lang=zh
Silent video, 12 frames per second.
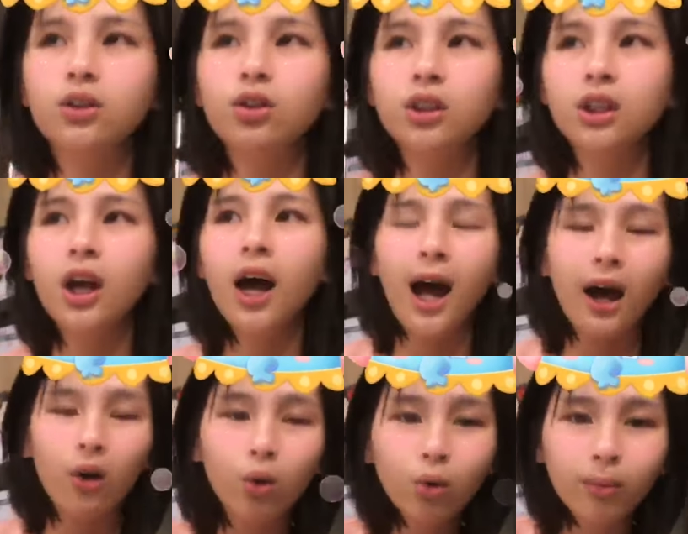就是
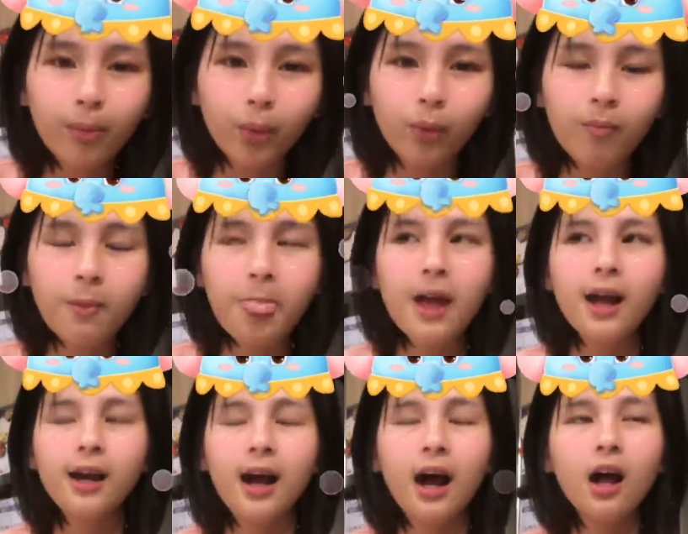好互补。
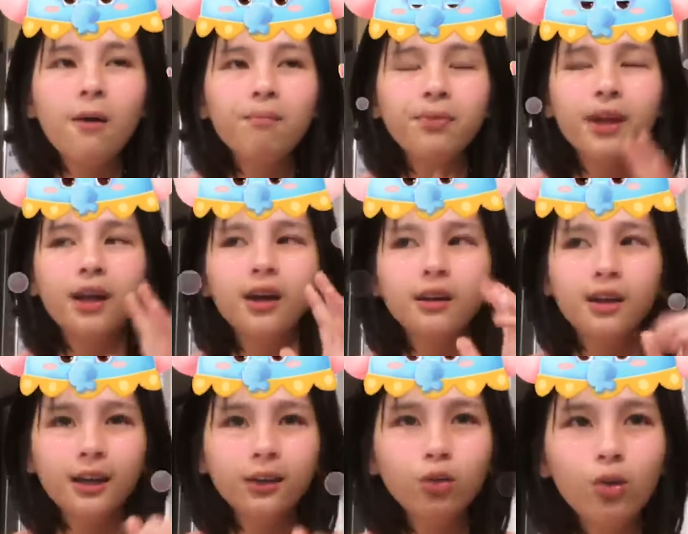然后
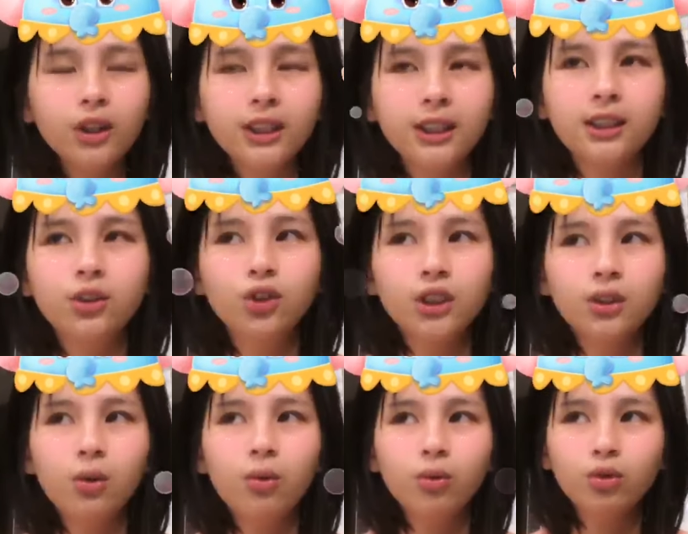人多，其实就
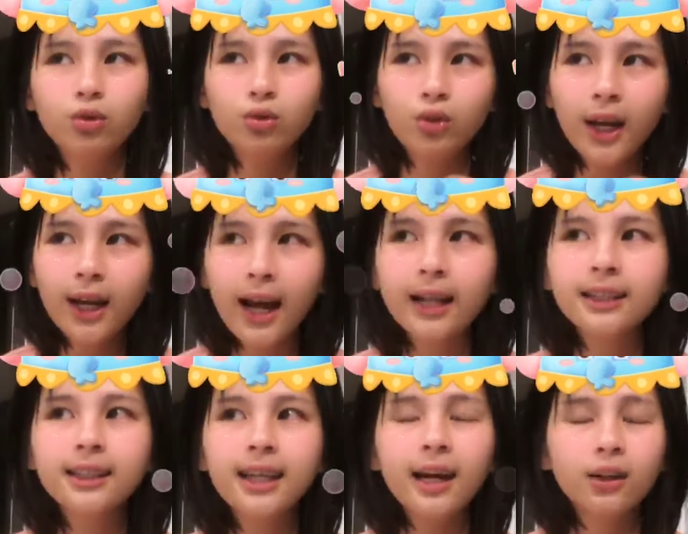是虽然
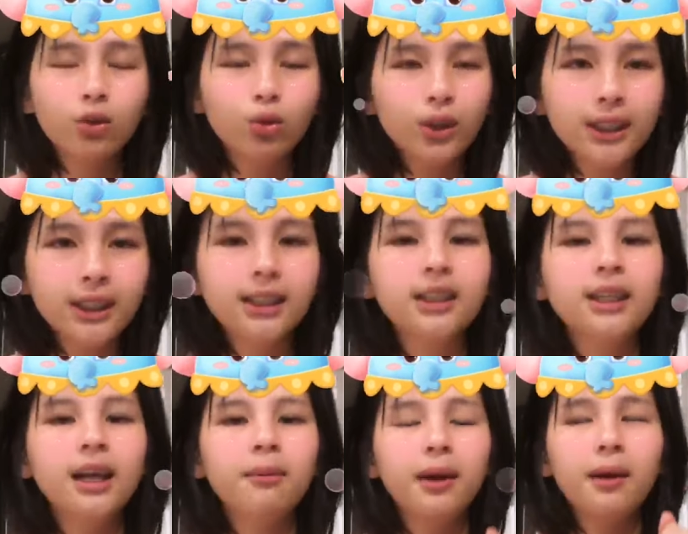在很多竞争
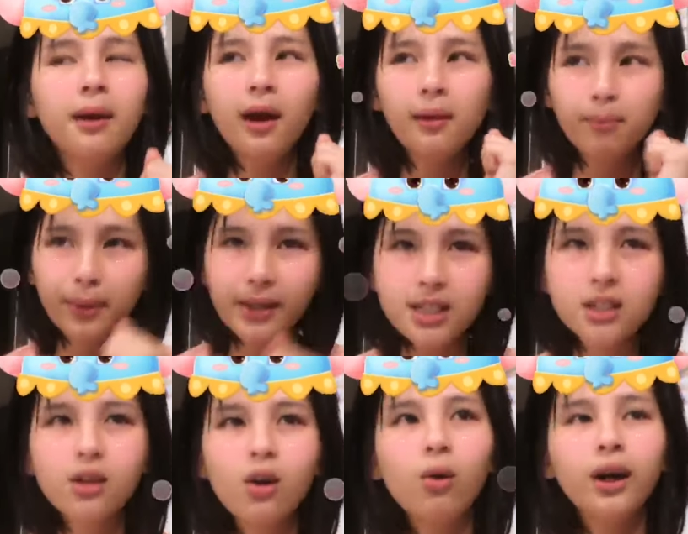上面，彼
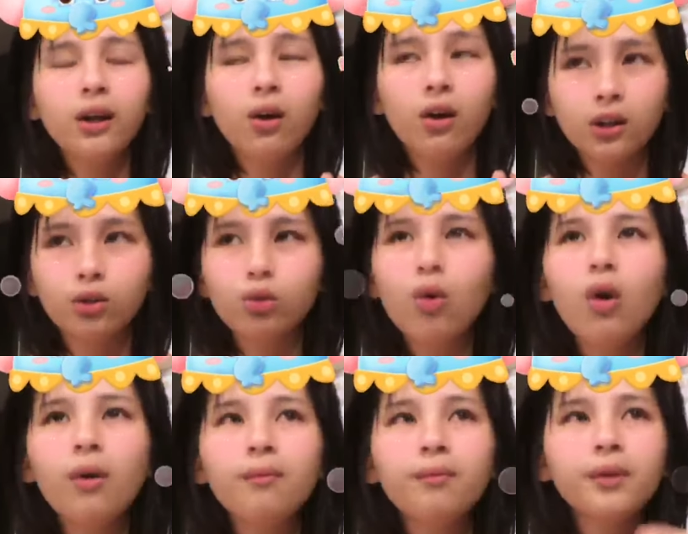此都会有很
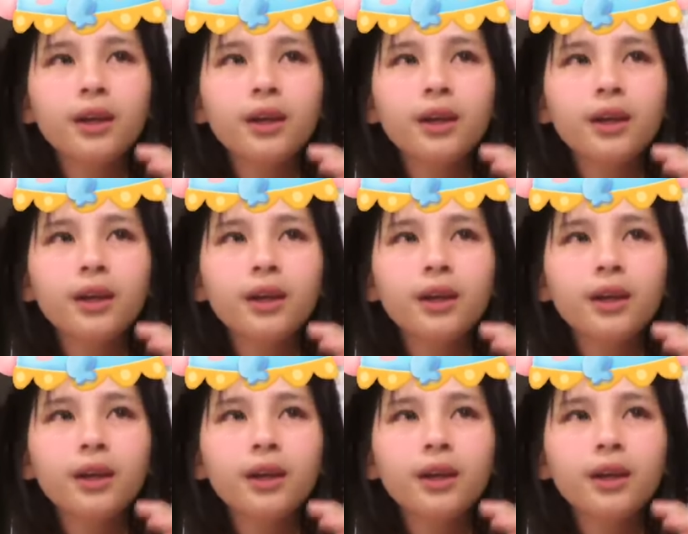多。